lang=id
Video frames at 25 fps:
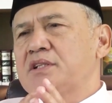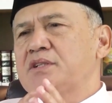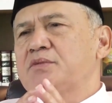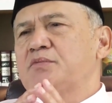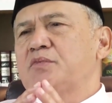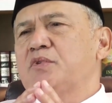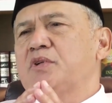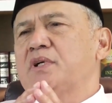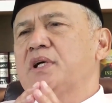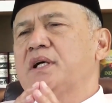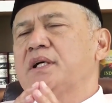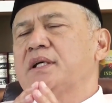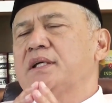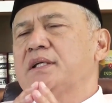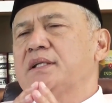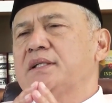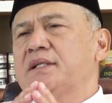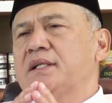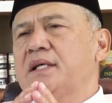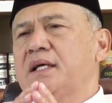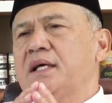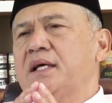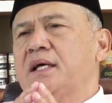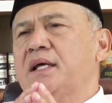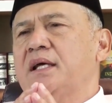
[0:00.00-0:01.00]
Semoga
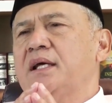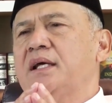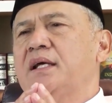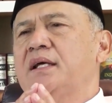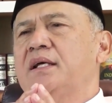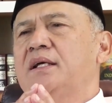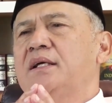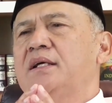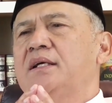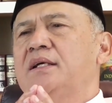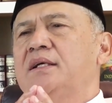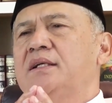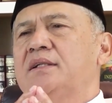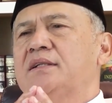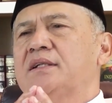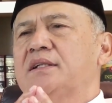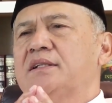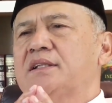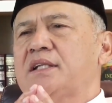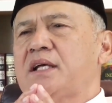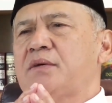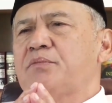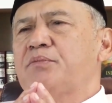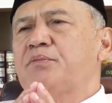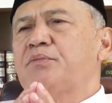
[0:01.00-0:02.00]
kita
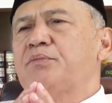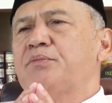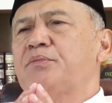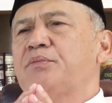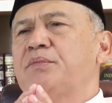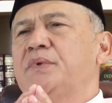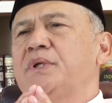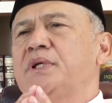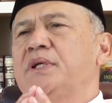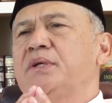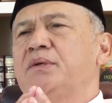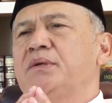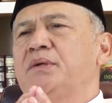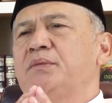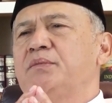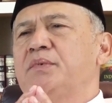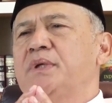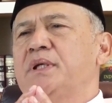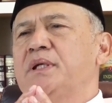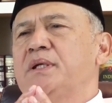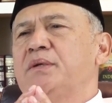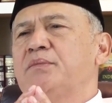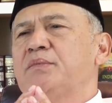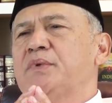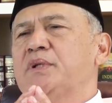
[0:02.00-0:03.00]
tetap
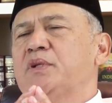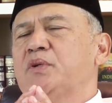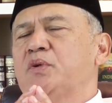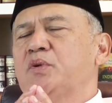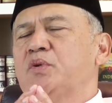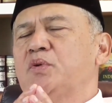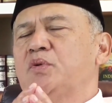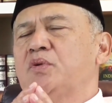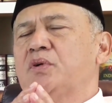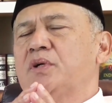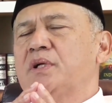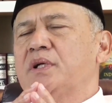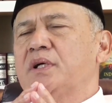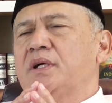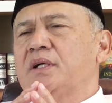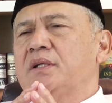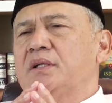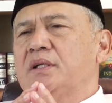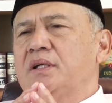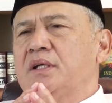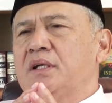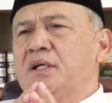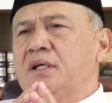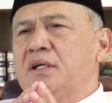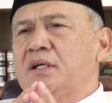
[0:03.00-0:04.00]
diberi petunjuk oleh
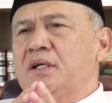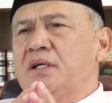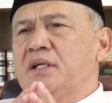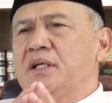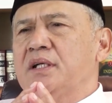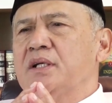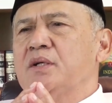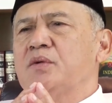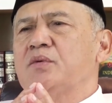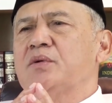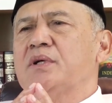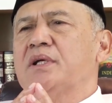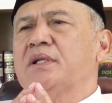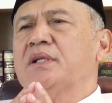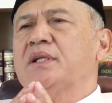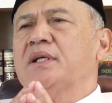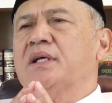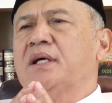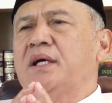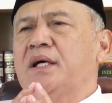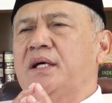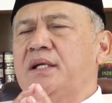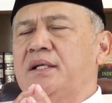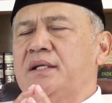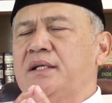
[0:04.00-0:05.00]
Allah,
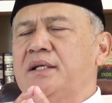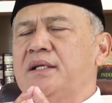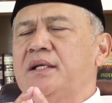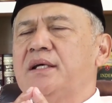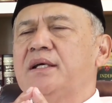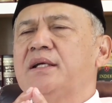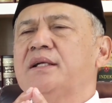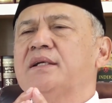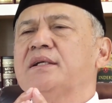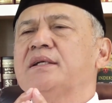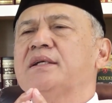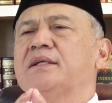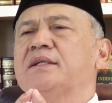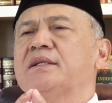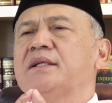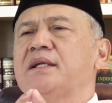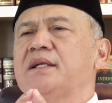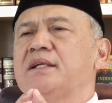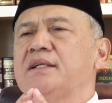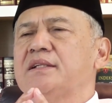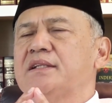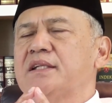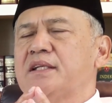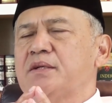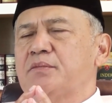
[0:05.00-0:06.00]
dikuatkan dan kita
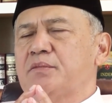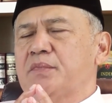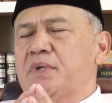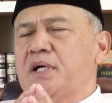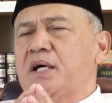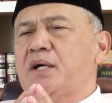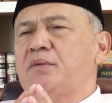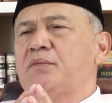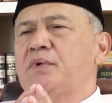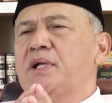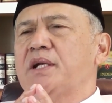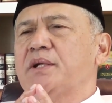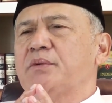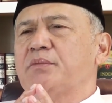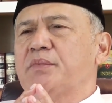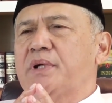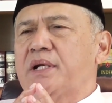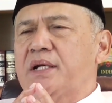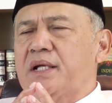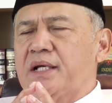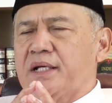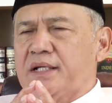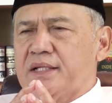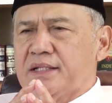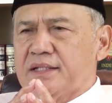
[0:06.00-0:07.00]
diterima amal
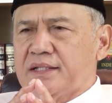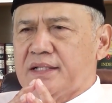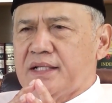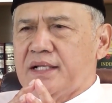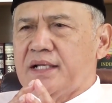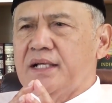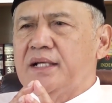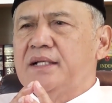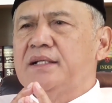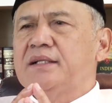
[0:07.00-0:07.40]
ibadah kita.